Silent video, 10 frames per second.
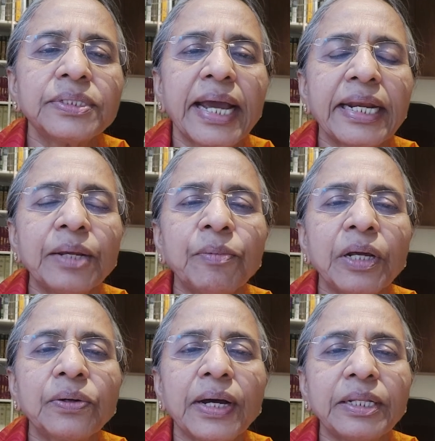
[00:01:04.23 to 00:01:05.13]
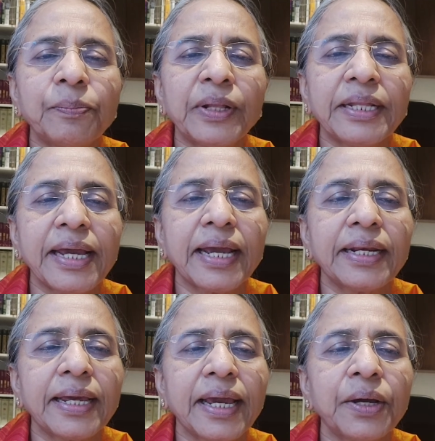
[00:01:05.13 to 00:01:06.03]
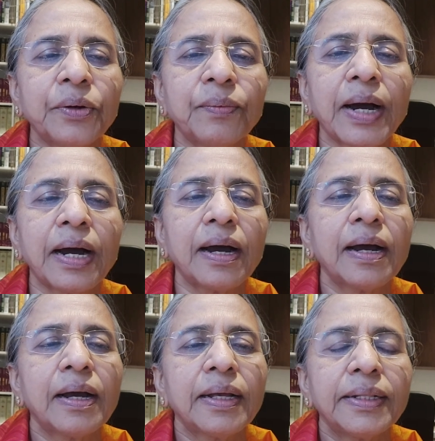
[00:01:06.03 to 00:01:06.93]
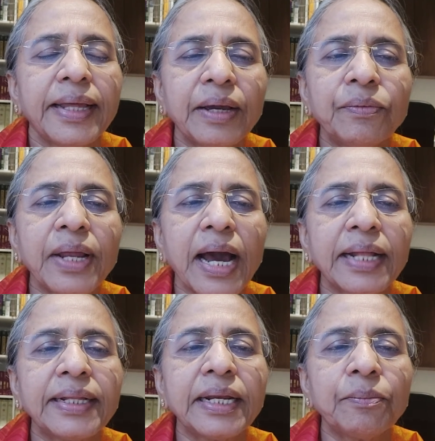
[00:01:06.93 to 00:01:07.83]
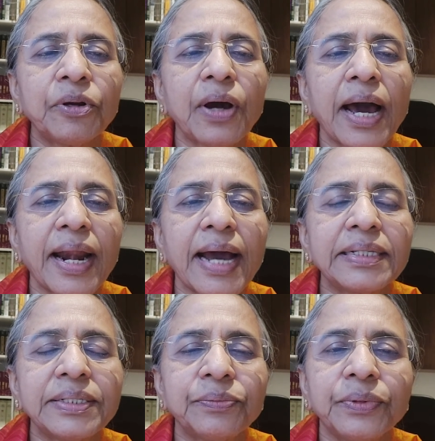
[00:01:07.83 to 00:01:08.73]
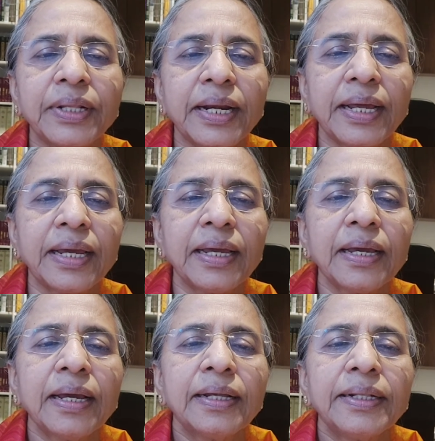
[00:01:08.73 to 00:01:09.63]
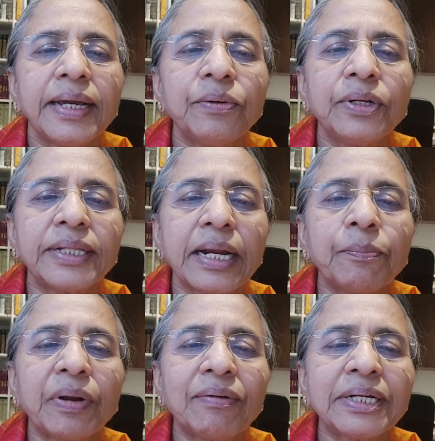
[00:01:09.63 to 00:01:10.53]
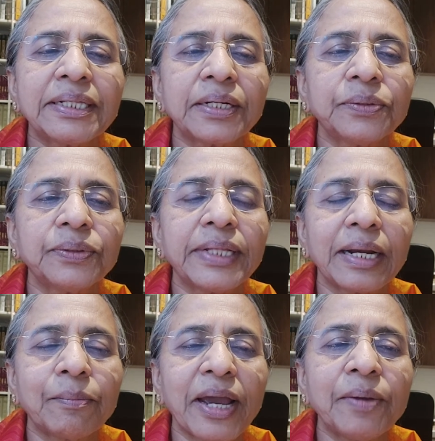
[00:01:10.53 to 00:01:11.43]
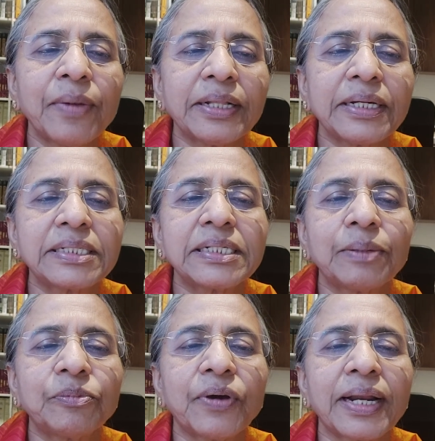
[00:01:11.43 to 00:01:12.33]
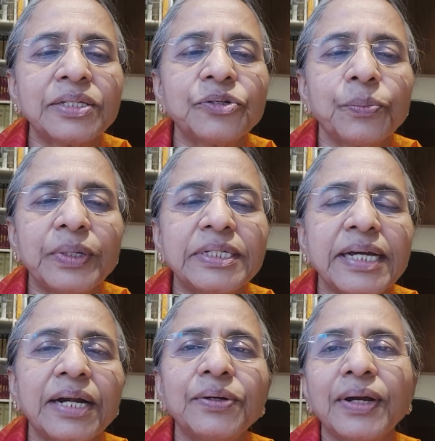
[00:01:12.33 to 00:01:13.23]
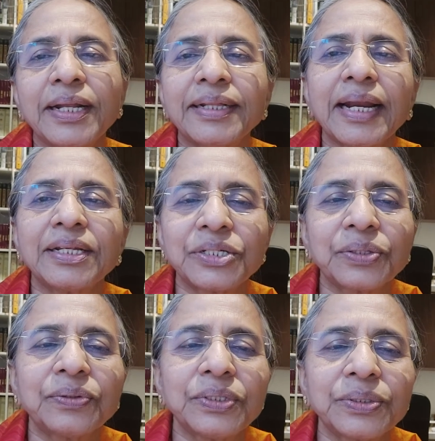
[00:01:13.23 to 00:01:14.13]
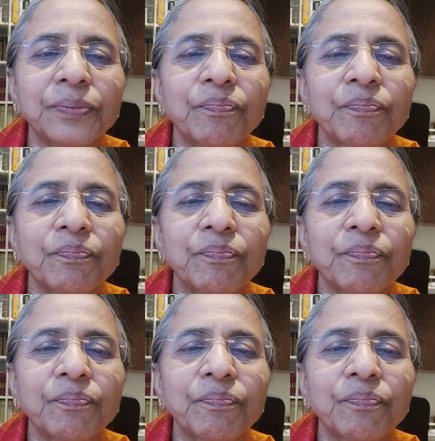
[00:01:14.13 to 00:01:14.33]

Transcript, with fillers: సైన్యములకు అధిపతి అయిన యహోవా దేవుని ఆధీనంలో ఆ రాజ్యం ఉందని దేవుడు తన ప్రవక్తకు తన మహిమ దర్శనం ద్వారా చూపించాడు అని తలంచుకోవచ్చు